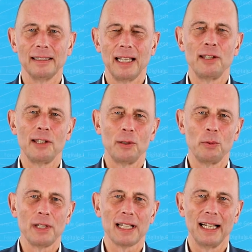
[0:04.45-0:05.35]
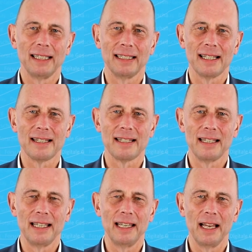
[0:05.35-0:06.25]
Institutsleiter
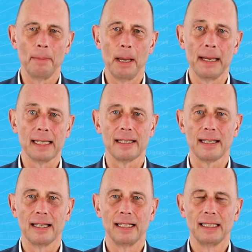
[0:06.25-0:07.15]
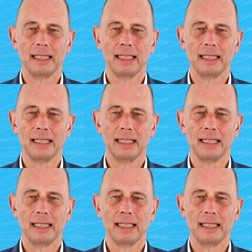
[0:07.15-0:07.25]
des IMMS.